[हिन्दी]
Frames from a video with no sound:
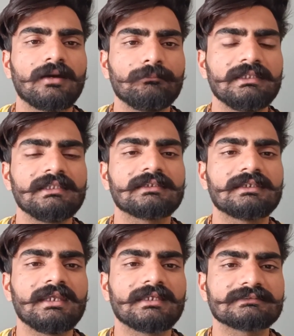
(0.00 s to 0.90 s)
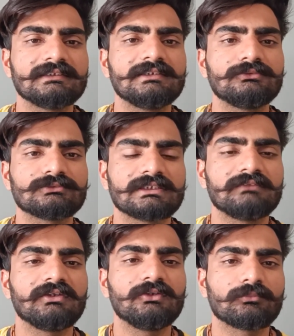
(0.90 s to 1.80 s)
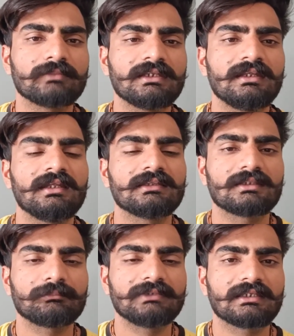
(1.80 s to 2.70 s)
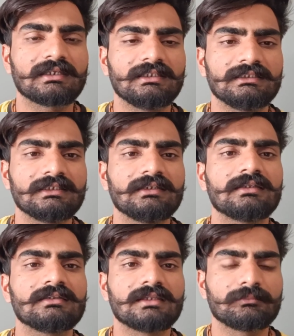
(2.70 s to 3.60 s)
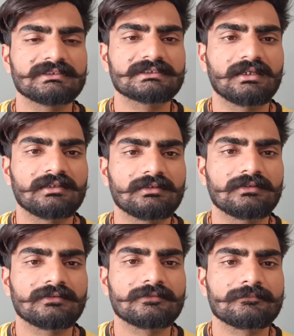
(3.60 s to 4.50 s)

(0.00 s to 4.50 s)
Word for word: हम मिलेंगे ऐसी ही दूसरी वीडियो में तब तक के लिए नमस्कार